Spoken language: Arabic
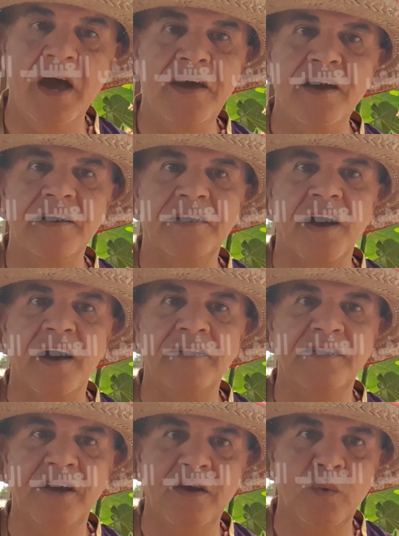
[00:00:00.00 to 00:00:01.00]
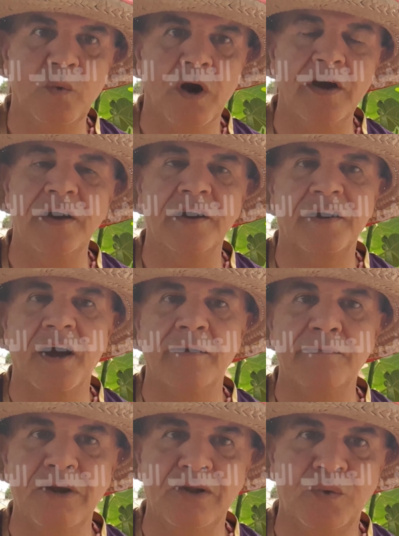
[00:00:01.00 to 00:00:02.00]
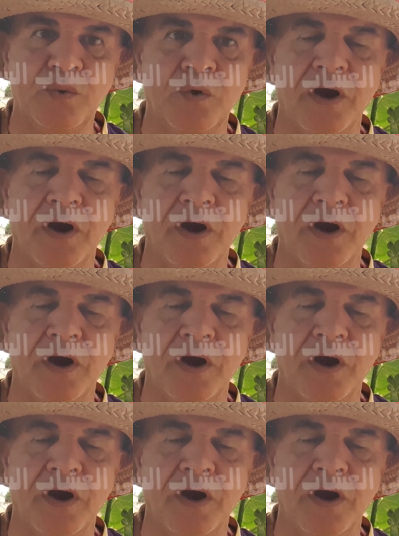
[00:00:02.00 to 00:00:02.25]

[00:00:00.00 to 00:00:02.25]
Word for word: أيا كان دينه أيا كان ملته